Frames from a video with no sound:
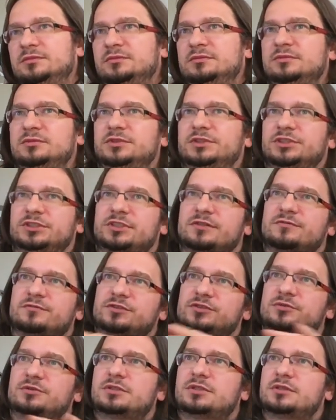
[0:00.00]
gdzieś tam
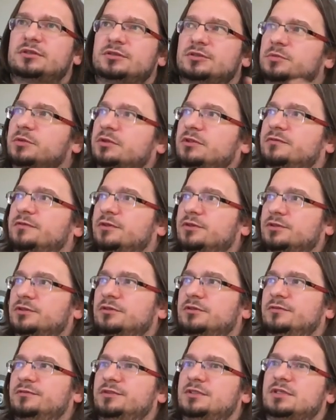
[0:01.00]
wyszły z tego sportowego
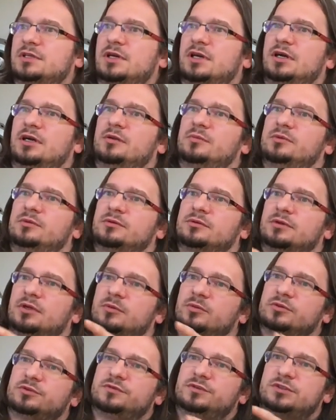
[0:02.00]
środowiska albo,
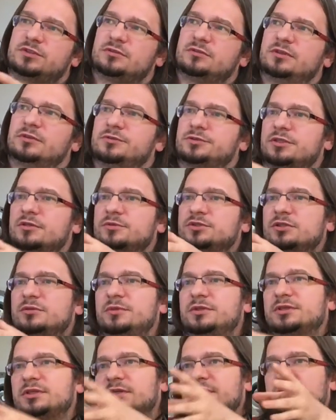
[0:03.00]
albo ćwiczą jakąś tam
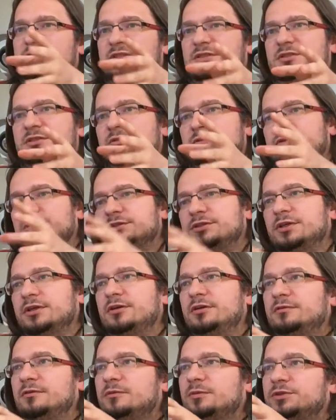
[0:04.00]
szermierkę klasyczną, czy
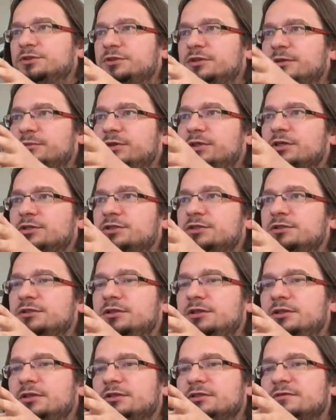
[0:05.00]
jakkolwiek by się tam inaczej
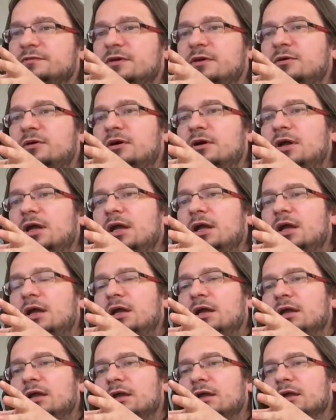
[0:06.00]
nie nazywało
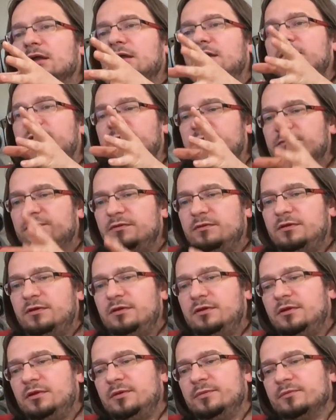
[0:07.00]
e, i, w,
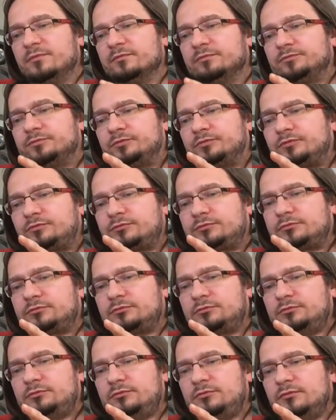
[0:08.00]
i
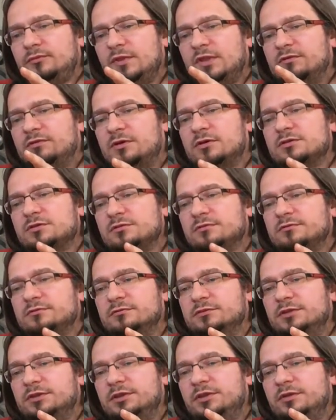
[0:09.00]
wchodzą
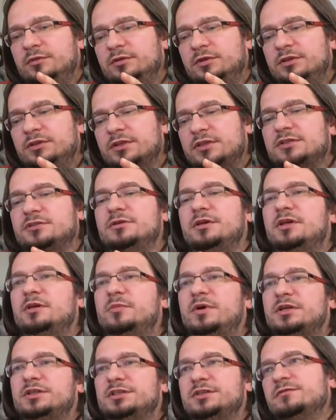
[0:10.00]
i interesuje ich
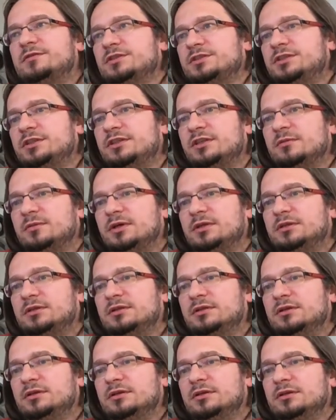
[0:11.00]
bardziej właśnie
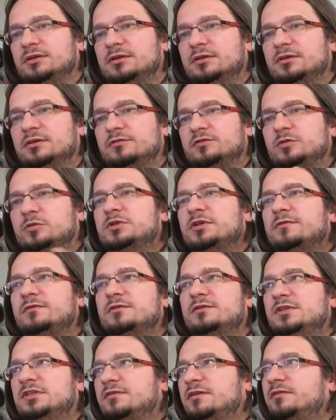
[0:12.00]
temat
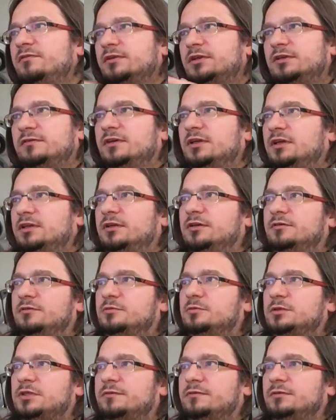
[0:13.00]
współzawodnictwa i wygrywania tego
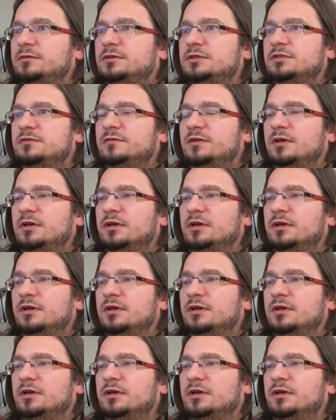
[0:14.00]
współzawodnictwa.